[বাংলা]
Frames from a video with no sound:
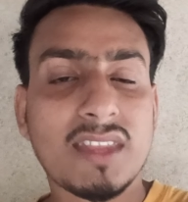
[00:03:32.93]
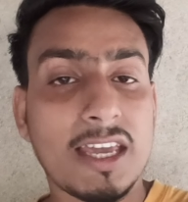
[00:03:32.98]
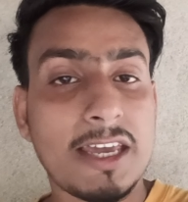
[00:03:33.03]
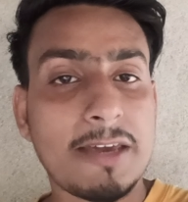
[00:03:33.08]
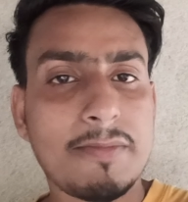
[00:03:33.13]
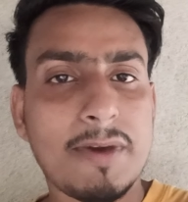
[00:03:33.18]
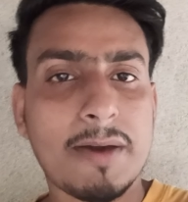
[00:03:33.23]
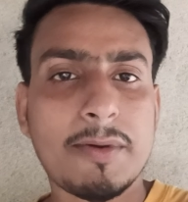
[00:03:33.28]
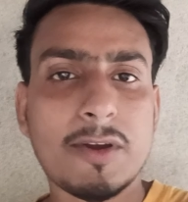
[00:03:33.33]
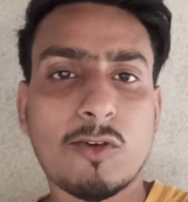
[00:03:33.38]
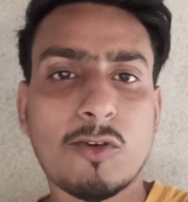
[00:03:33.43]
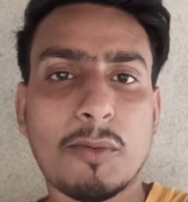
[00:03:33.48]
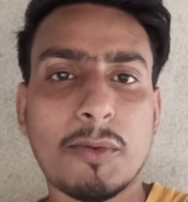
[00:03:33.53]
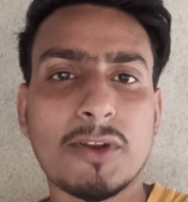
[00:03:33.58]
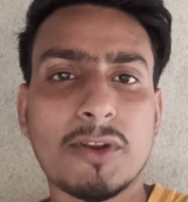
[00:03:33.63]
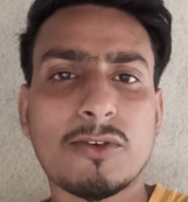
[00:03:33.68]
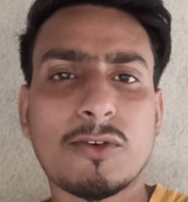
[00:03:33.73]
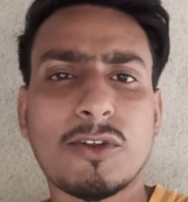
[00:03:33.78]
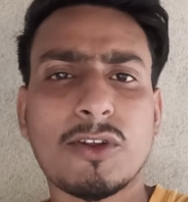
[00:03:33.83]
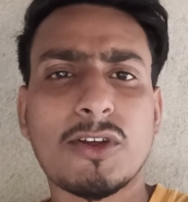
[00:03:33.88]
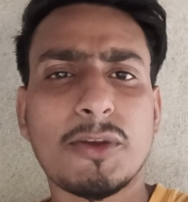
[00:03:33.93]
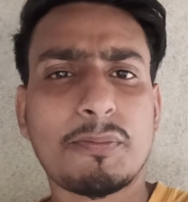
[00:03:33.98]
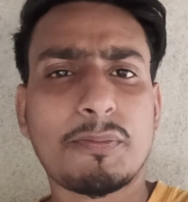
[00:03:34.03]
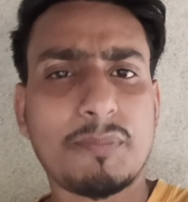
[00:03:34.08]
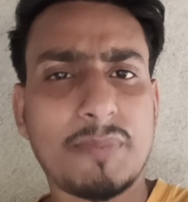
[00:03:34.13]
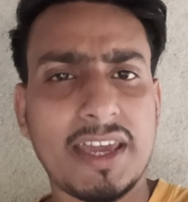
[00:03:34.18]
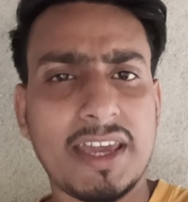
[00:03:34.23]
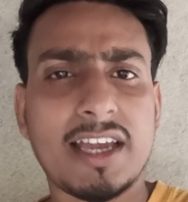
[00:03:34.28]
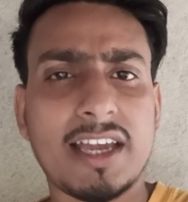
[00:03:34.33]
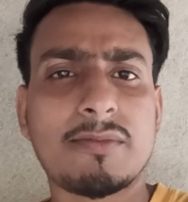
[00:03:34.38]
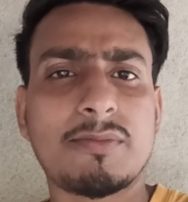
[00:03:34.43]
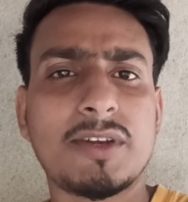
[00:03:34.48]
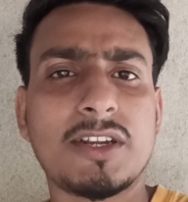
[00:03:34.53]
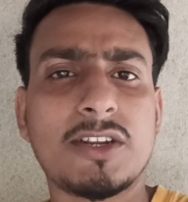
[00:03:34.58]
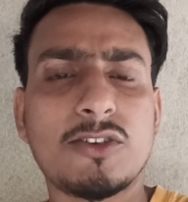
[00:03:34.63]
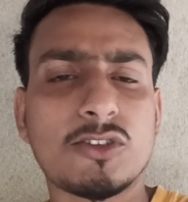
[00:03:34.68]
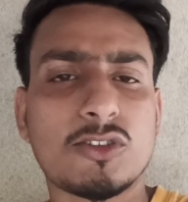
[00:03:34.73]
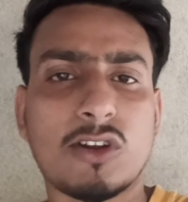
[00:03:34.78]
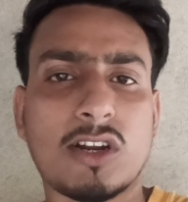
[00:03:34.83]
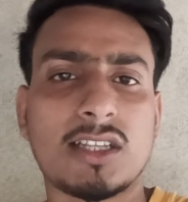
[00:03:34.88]
এইভাবে কমেন্ট করে করে ফেক
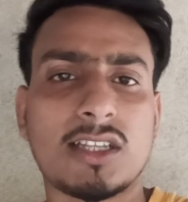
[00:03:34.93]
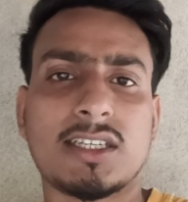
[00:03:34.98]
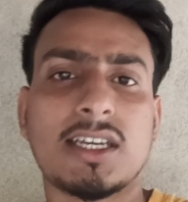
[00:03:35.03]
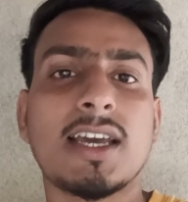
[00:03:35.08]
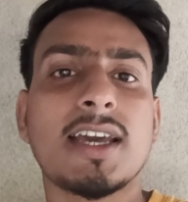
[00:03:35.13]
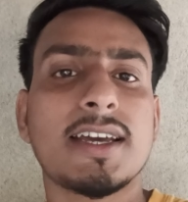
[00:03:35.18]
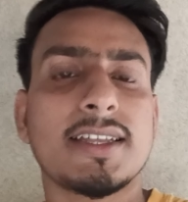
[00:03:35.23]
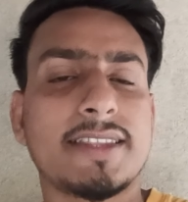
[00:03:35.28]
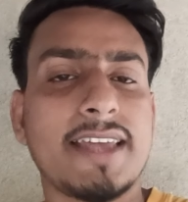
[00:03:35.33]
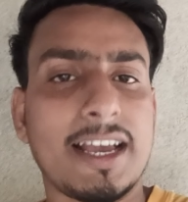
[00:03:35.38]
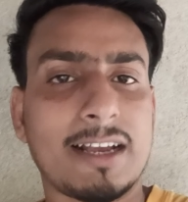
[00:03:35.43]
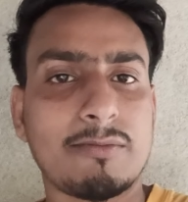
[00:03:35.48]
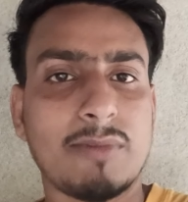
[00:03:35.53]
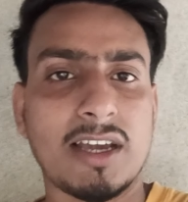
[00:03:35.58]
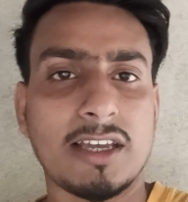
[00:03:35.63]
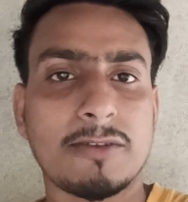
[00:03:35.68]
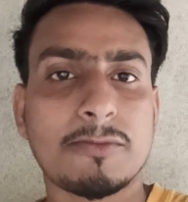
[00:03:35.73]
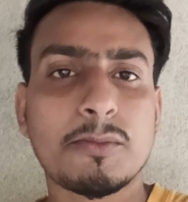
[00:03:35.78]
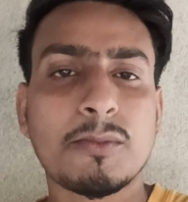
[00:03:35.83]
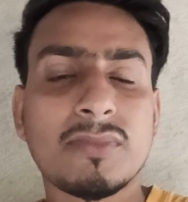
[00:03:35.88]
ভিডিও ছড়াচ্ছে দেখ ভাই